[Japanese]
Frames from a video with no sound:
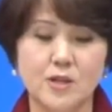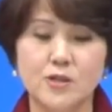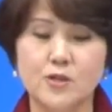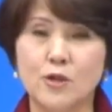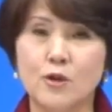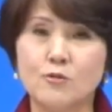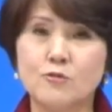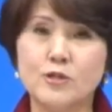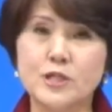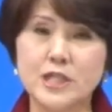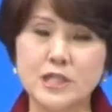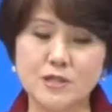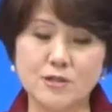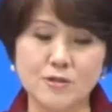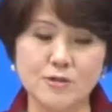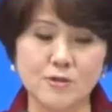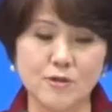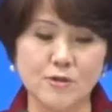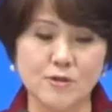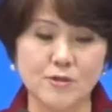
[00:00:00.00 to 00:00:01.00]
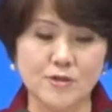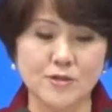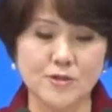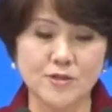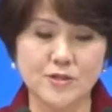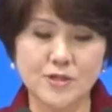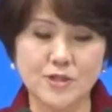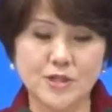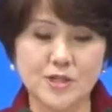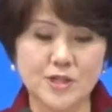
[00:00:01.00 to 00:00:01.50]
翌日の
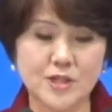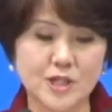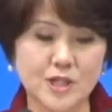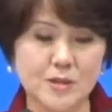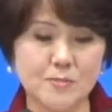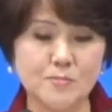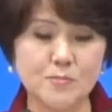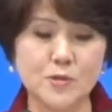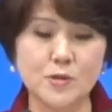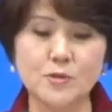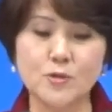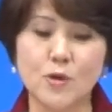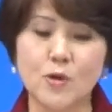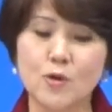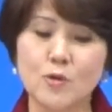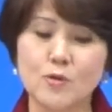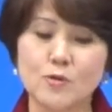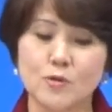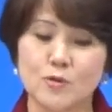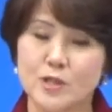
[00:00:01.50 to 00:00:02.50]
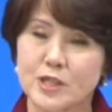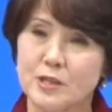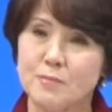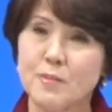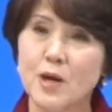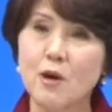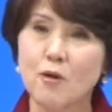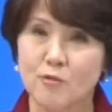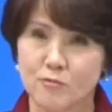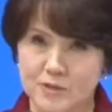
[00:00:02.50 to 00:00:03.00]
新聞報道に
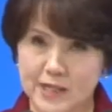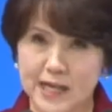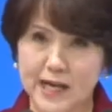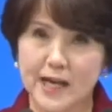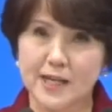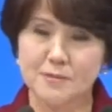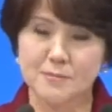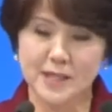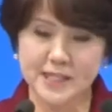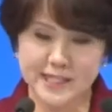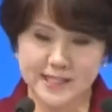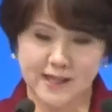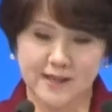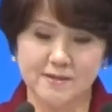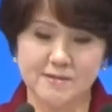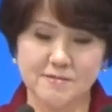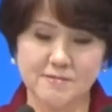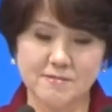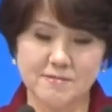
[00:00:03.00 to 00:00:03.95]
目を疑いました。